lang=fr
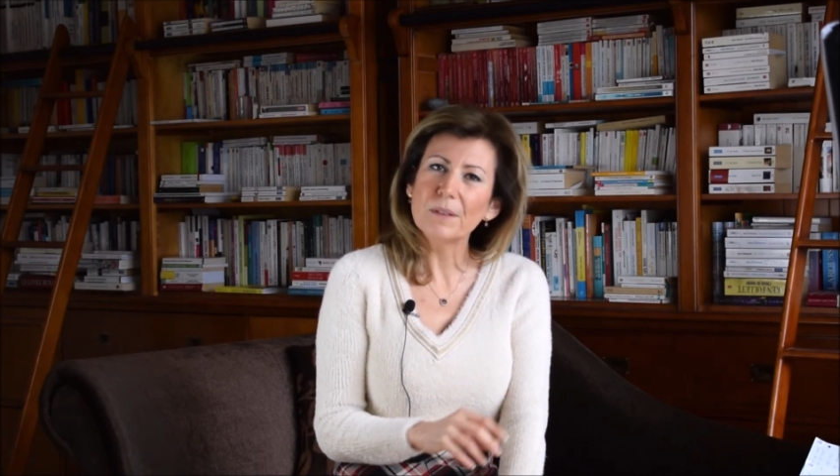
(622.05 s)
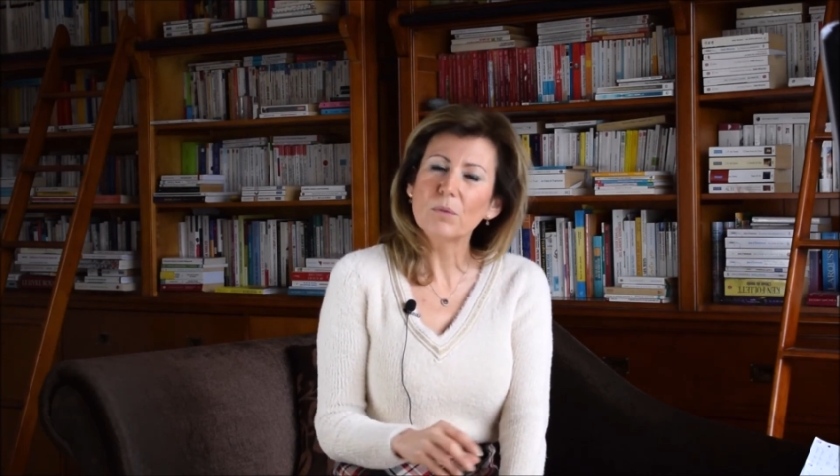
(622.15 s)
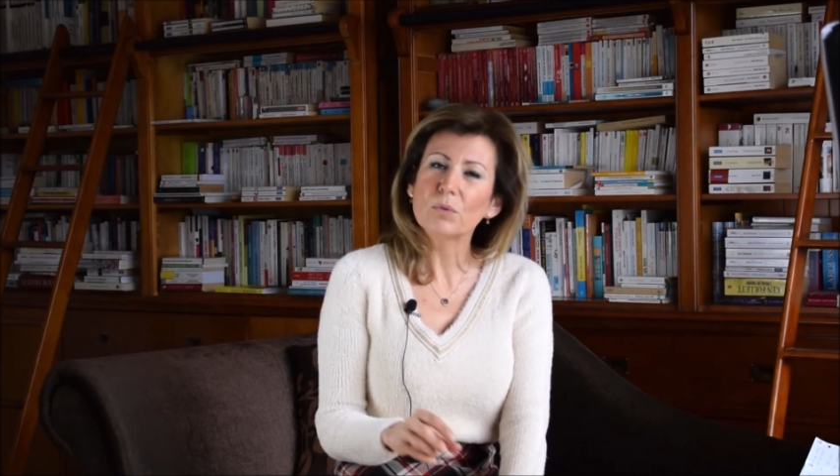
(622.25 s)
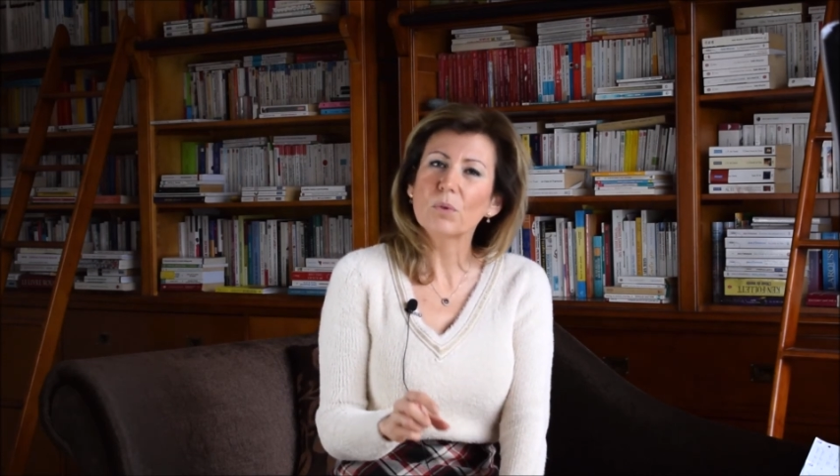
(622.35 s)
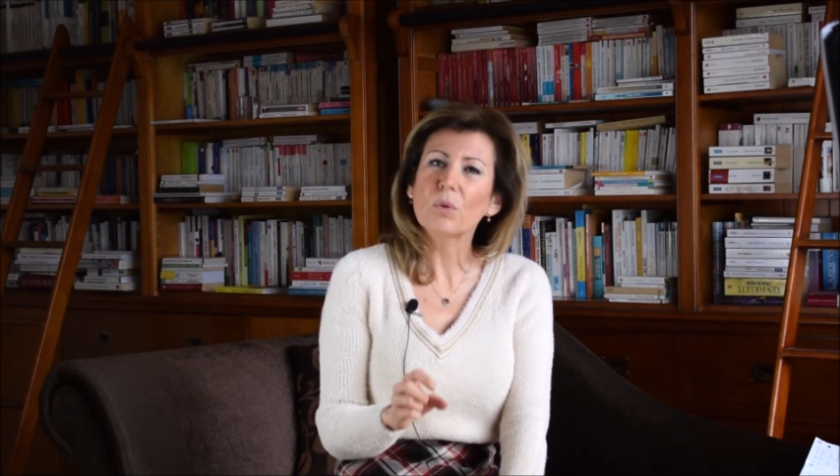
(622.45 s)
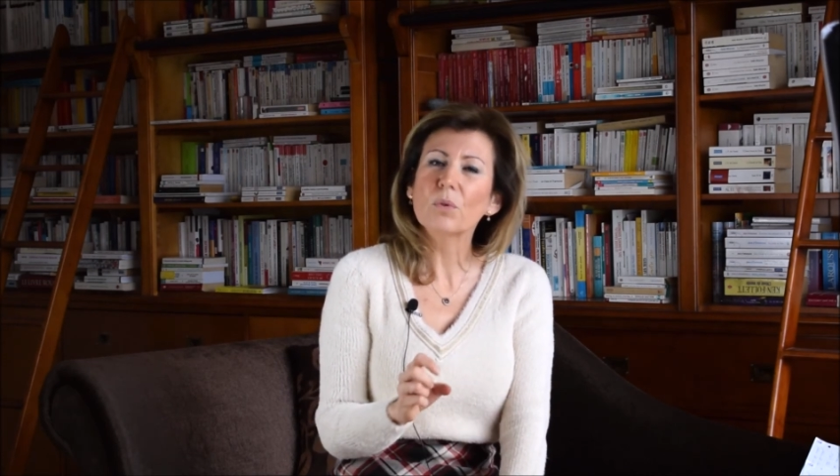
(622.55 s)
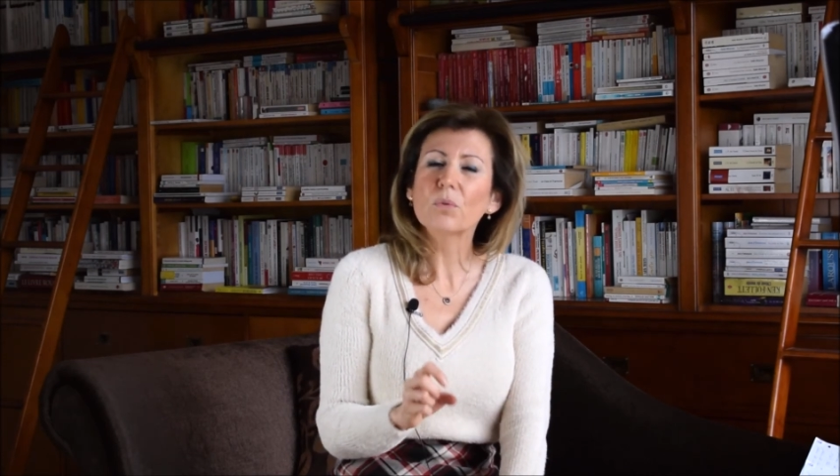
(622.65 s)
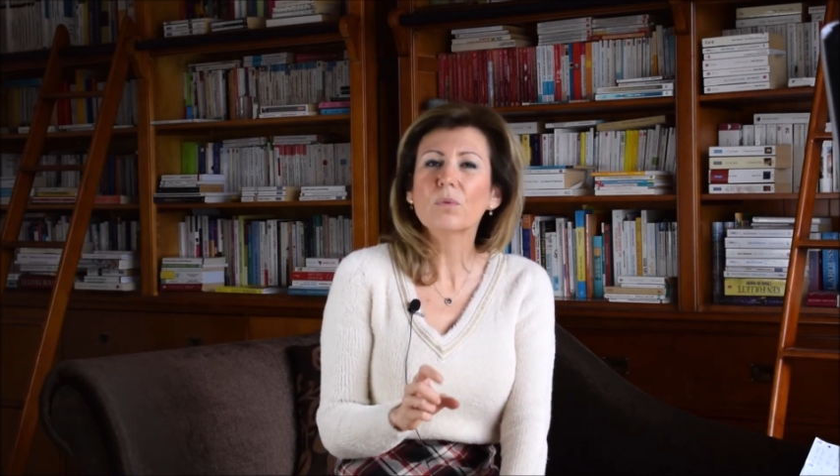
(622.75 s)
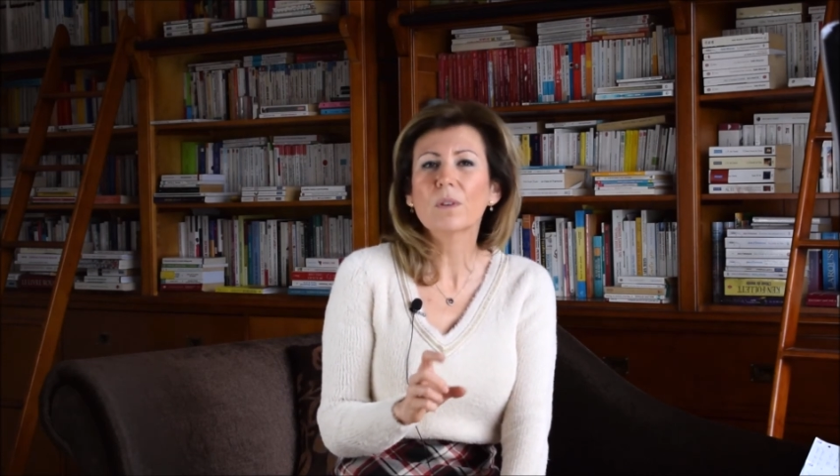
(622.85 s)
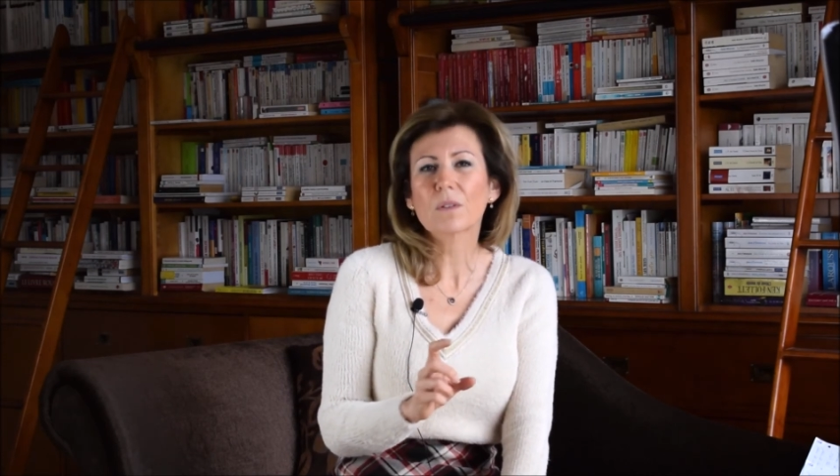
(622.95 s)
c'est de se
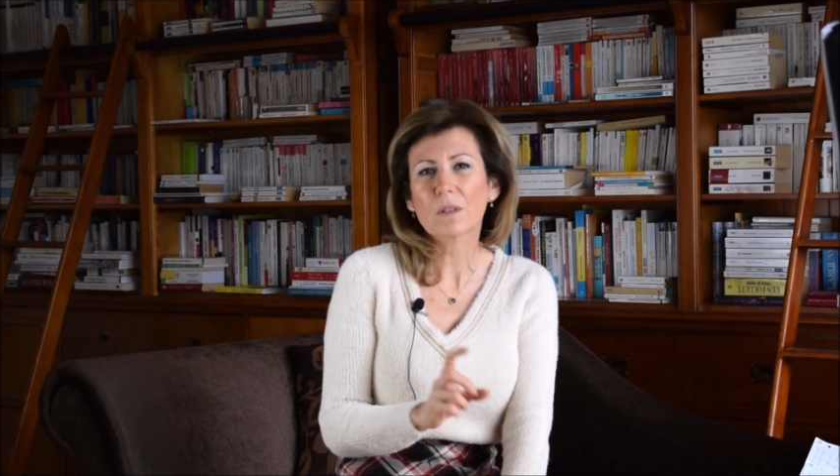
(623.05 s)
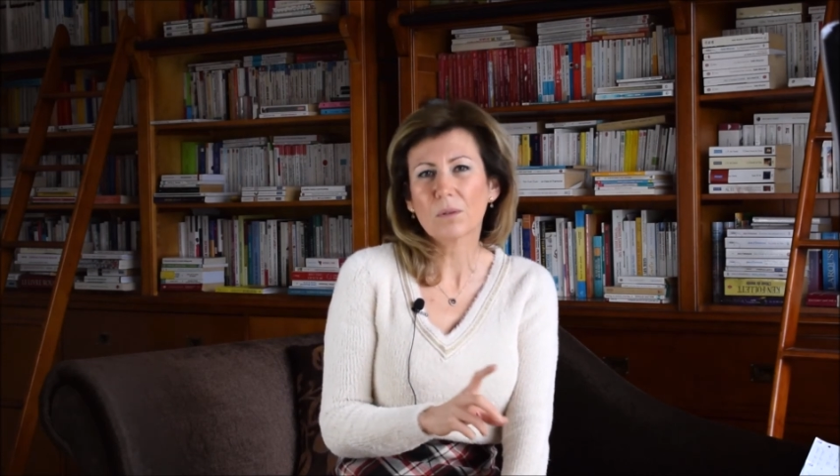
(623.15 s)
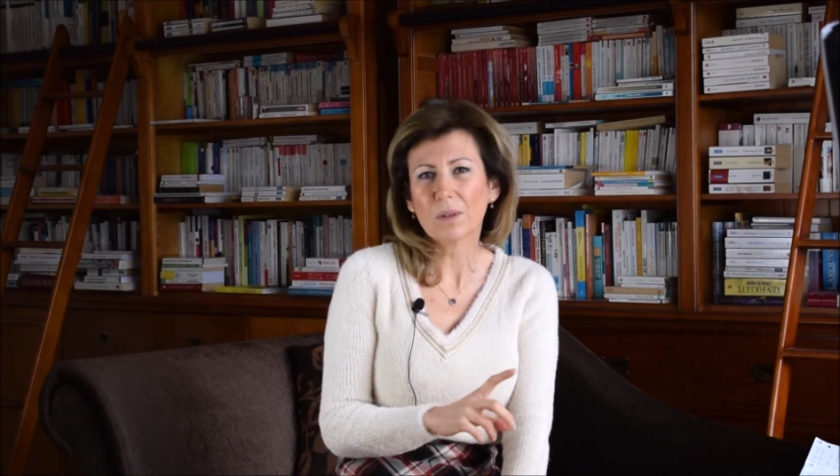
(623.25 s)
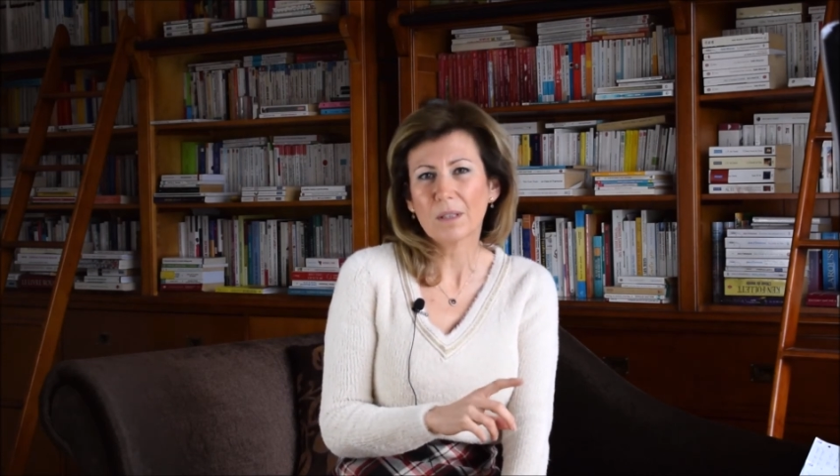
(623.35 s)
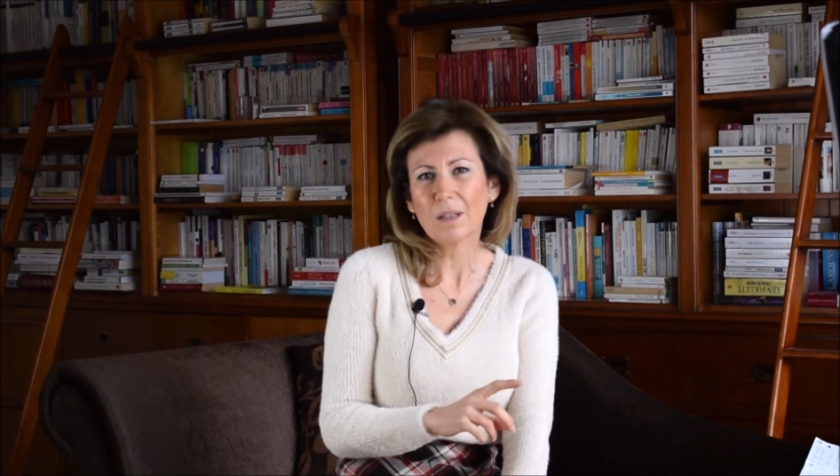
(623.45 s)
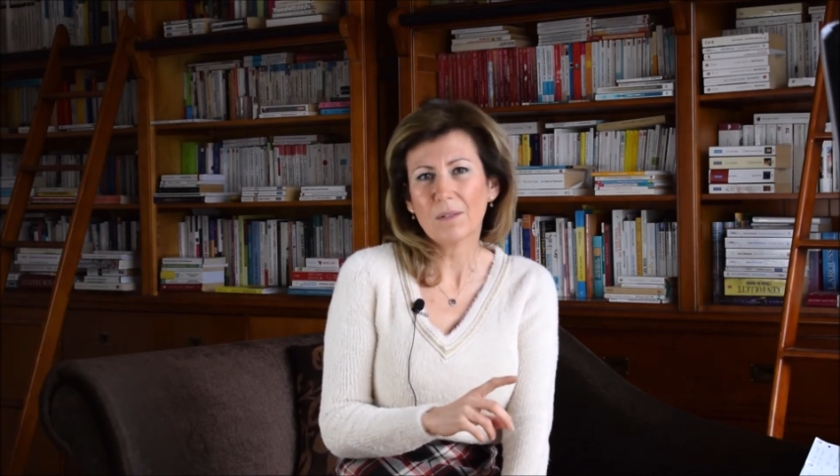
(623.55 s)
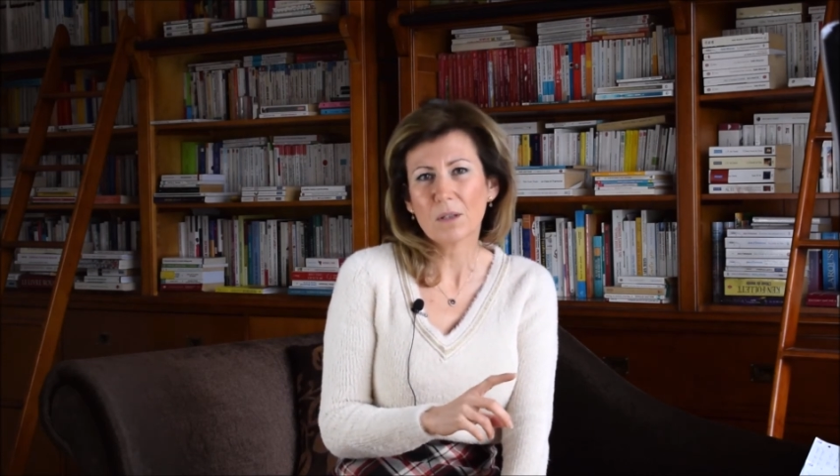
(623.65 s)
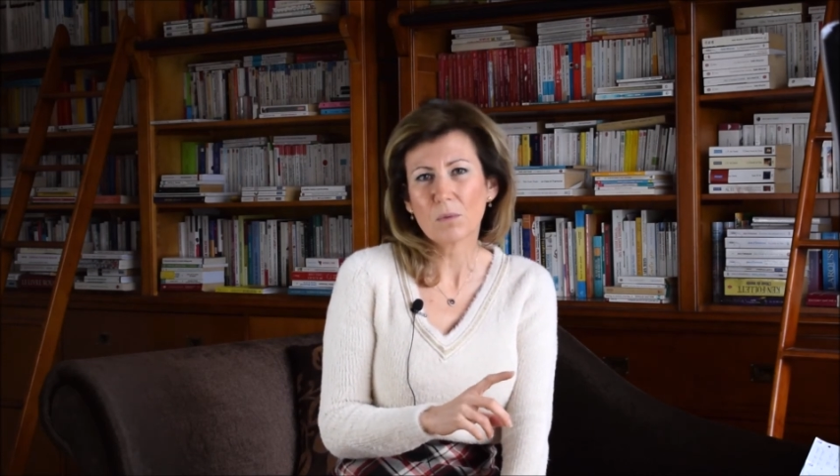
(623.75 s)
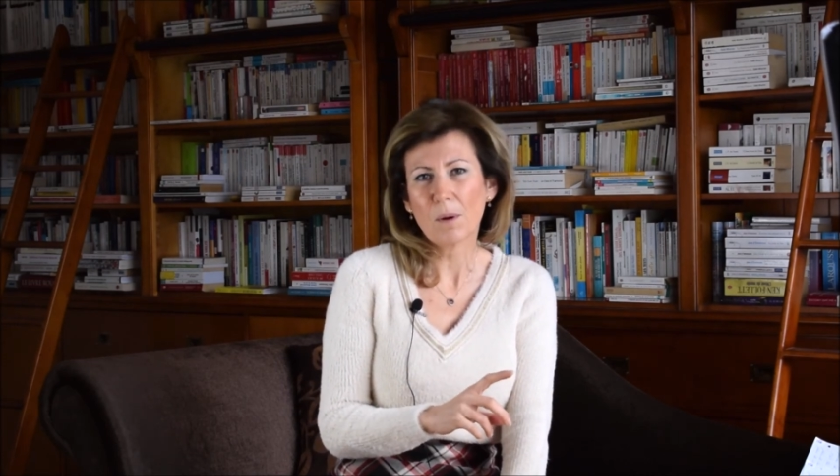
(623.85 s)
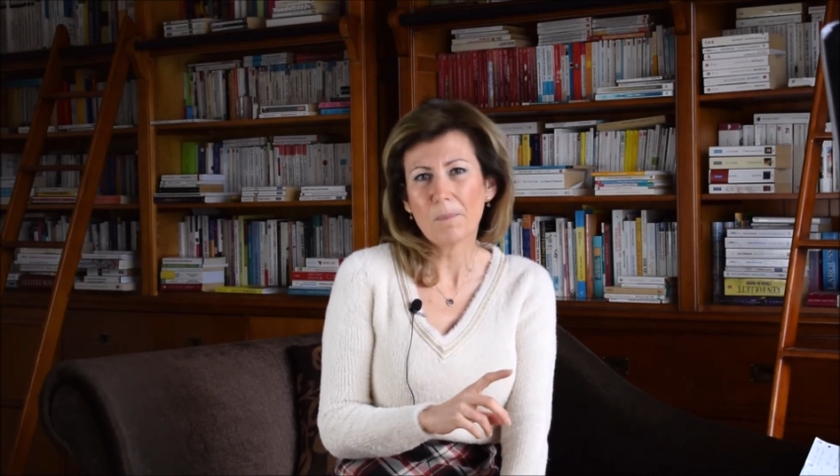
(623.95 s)
retrouver en sécurité avec
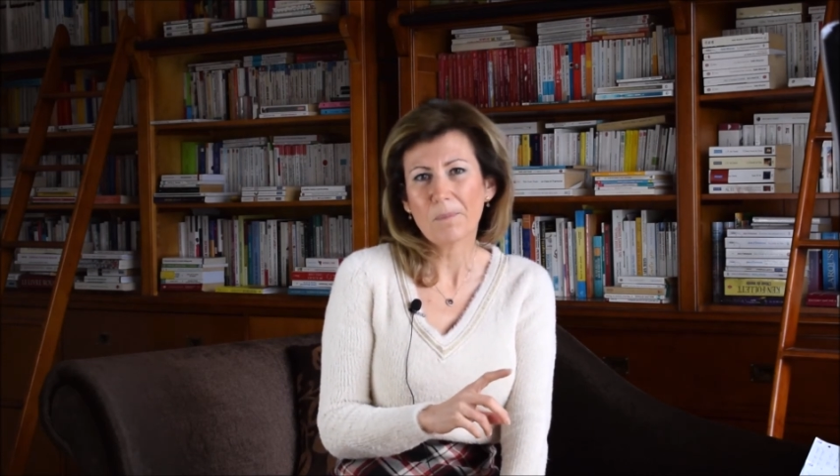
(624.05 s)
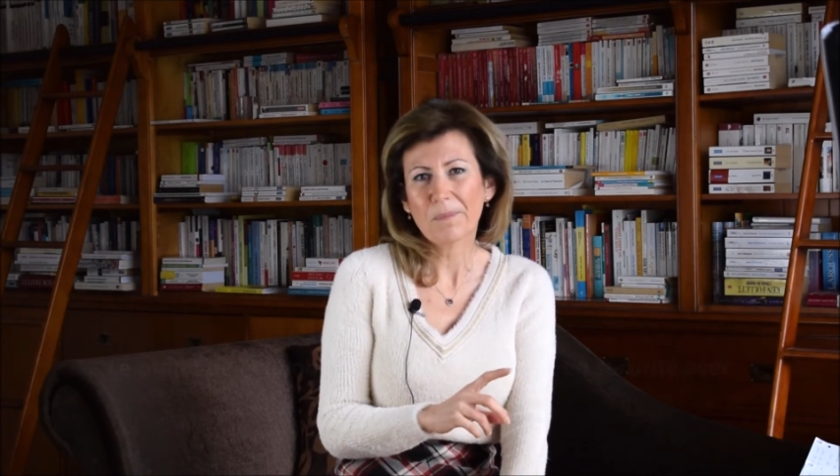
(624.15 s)
soi.